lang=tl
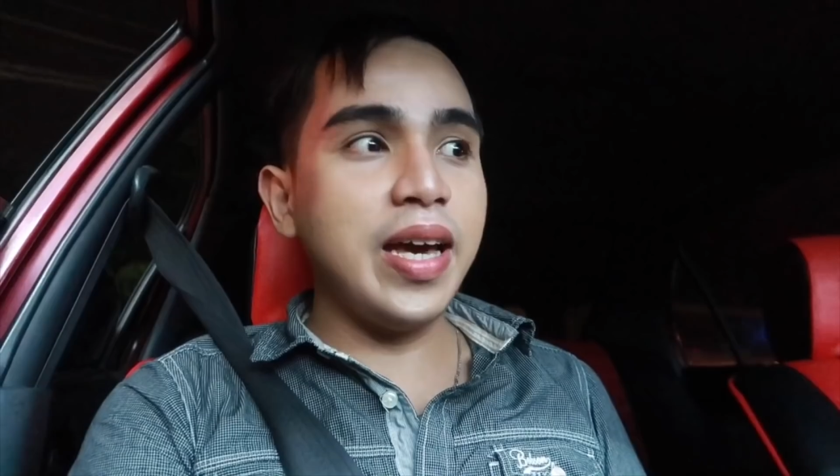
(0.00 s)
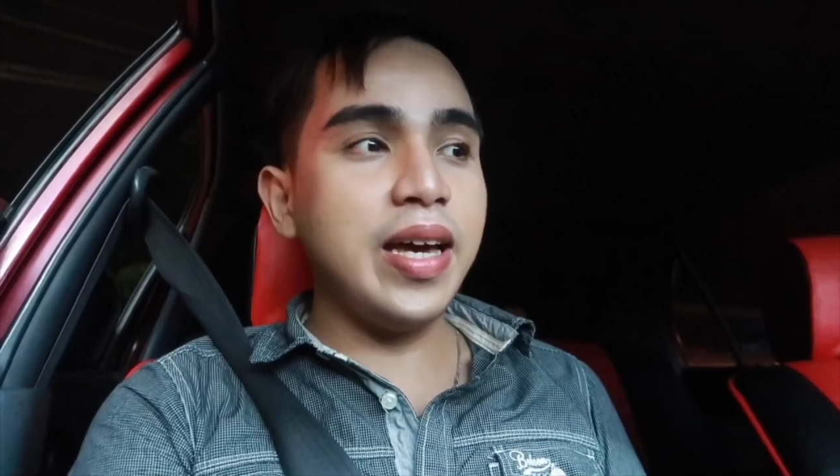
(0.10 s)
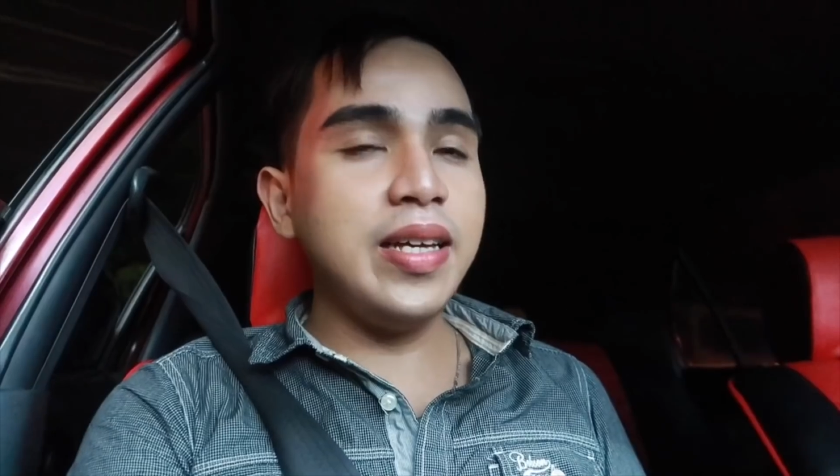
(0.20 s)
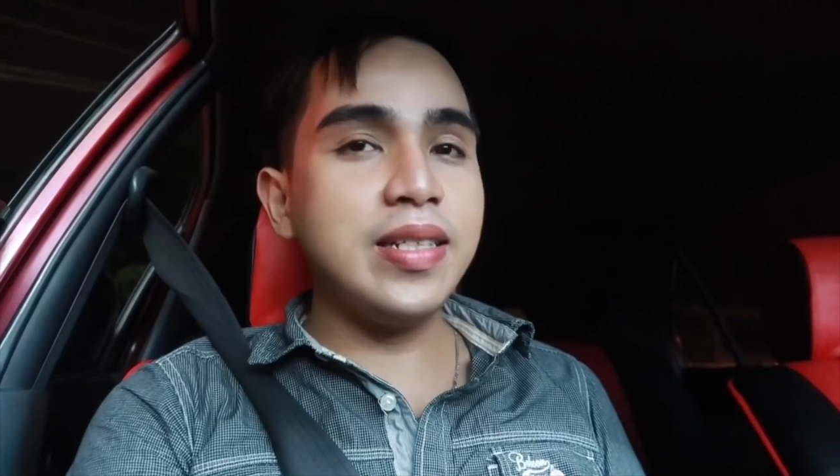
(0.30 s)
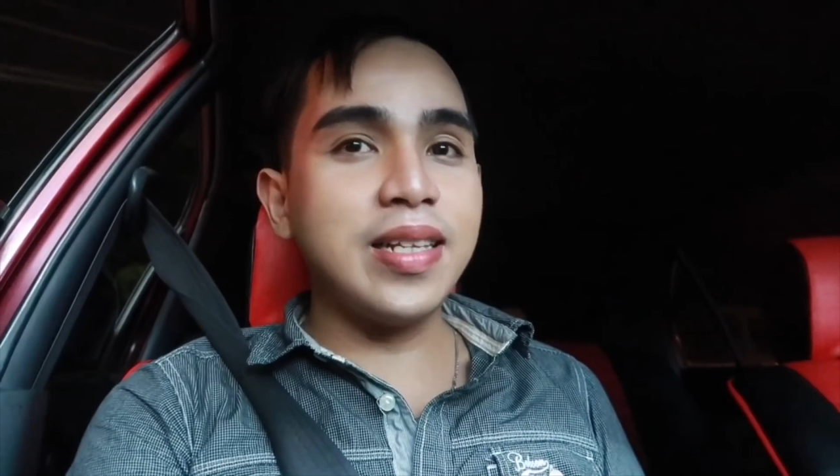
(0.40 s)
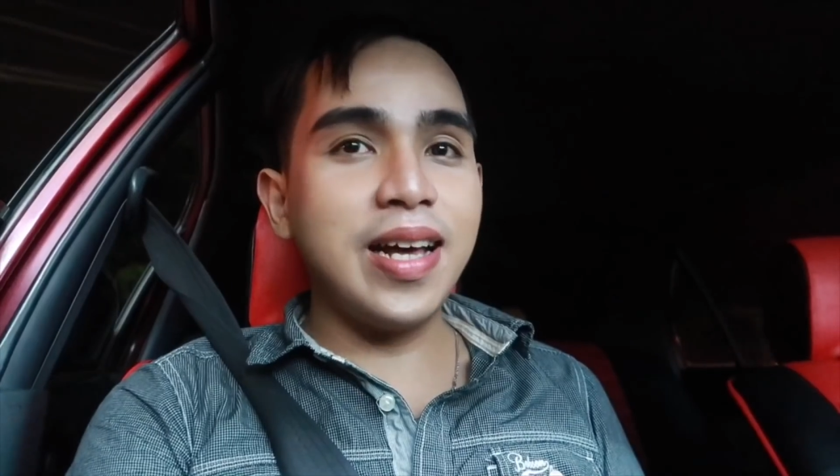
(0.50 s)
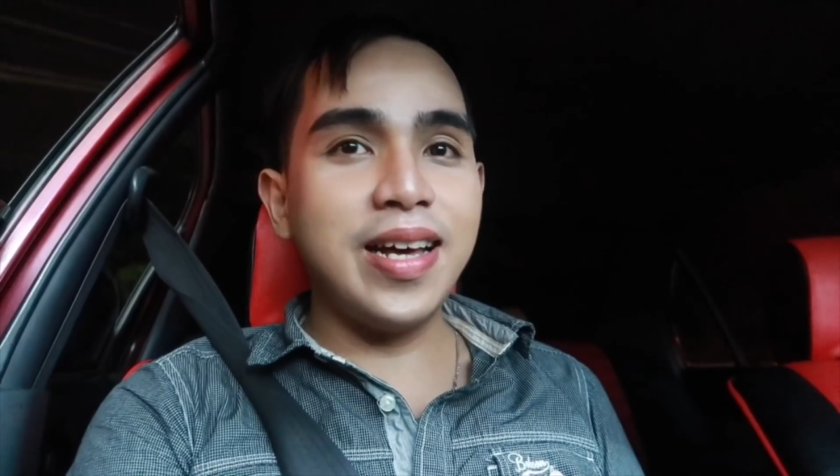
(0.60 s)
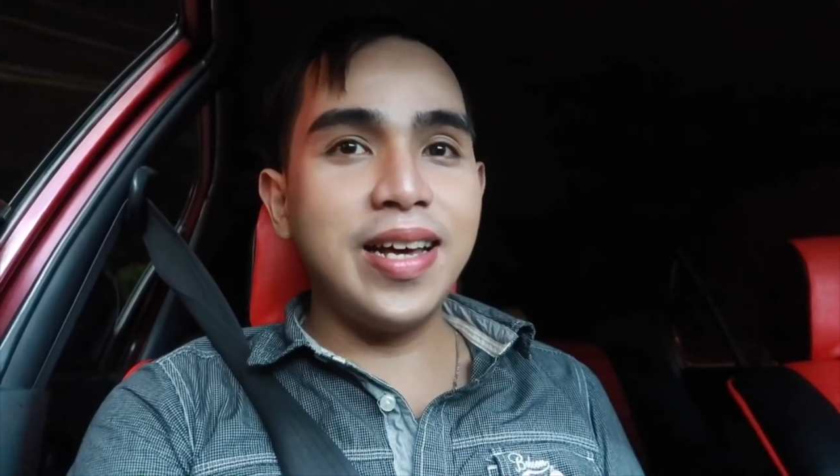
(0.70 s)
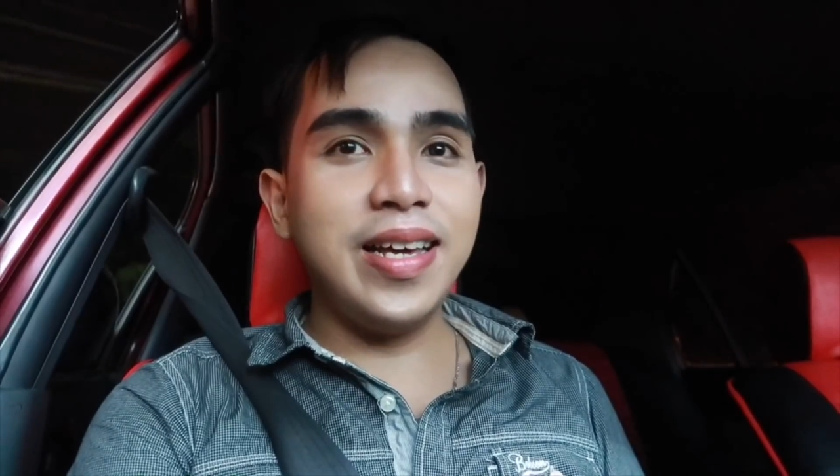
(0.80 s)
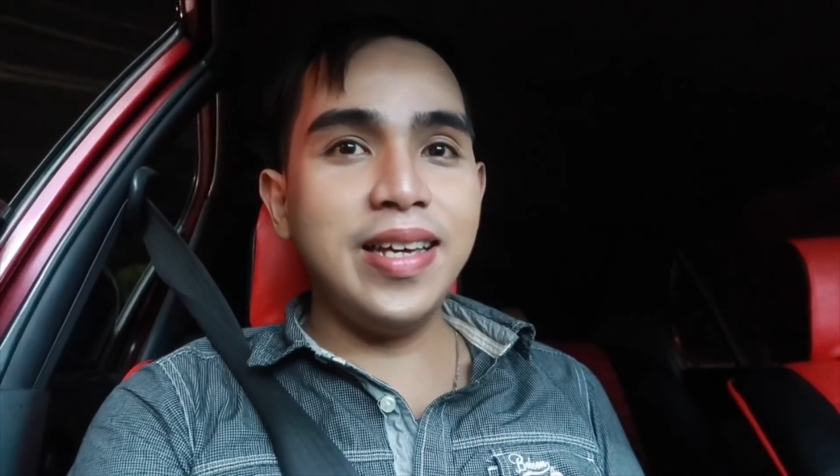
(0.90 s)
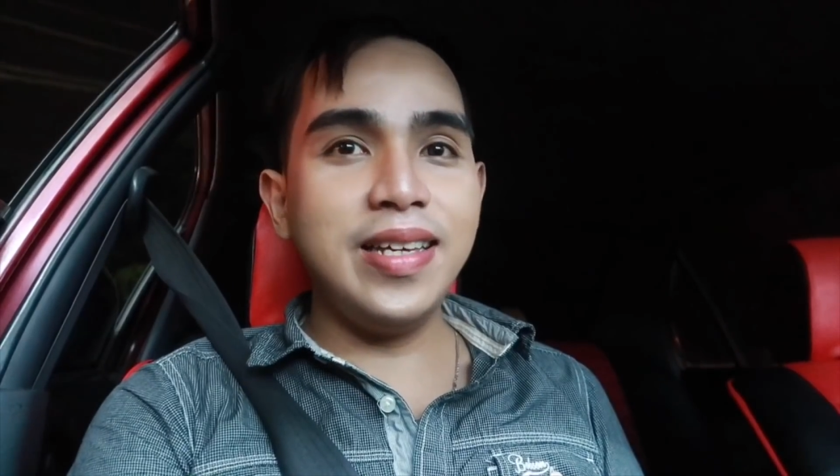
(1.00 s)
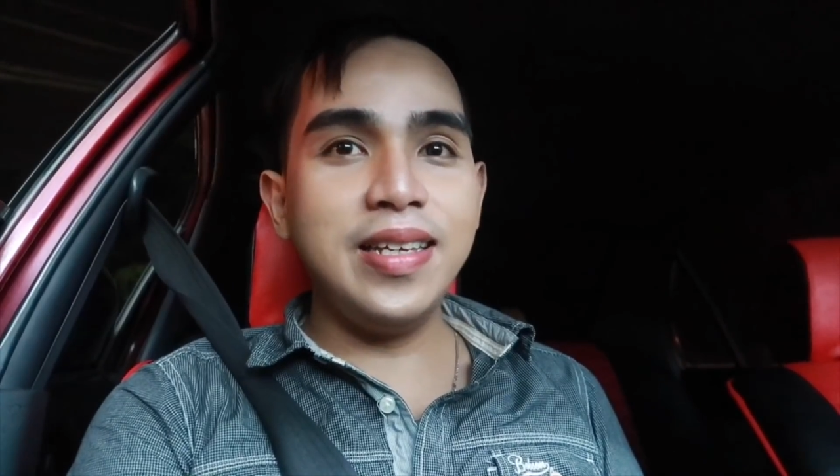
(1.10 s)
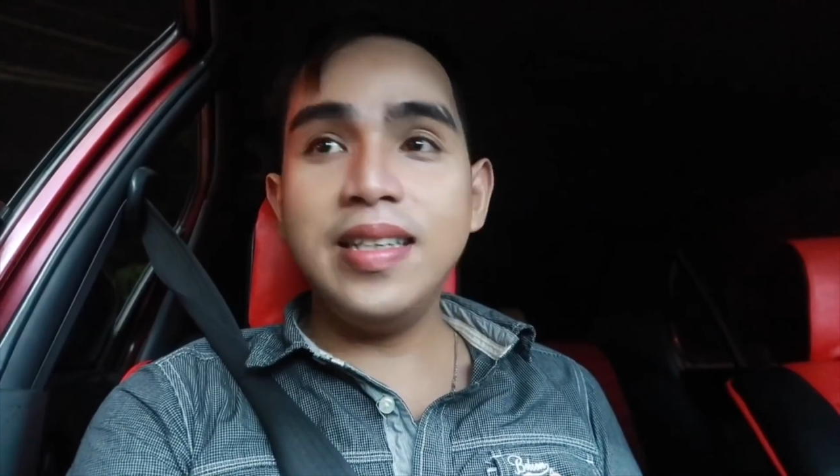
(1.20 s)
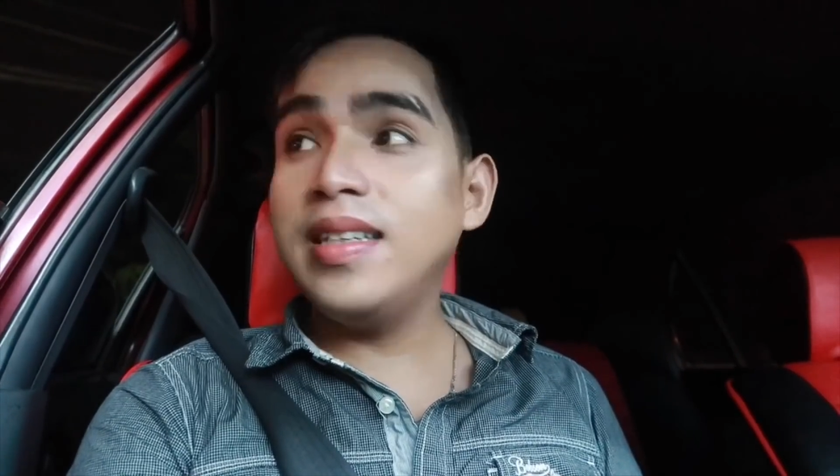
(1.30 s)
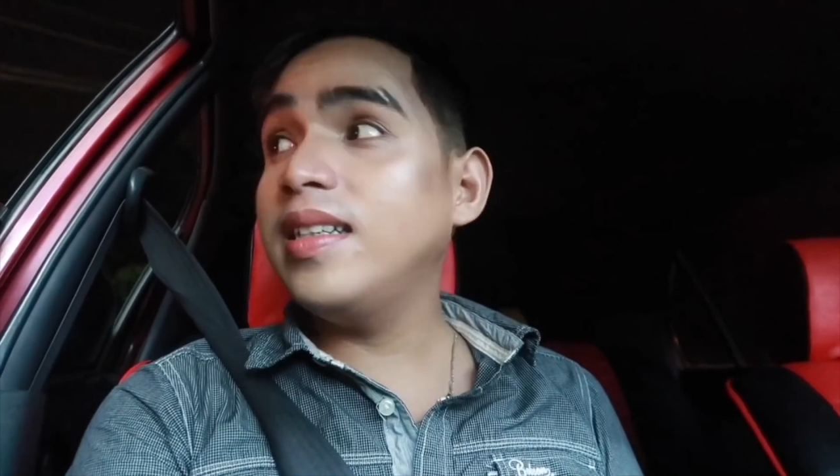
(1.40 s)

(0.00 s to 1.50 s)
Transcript: ngayon guys ay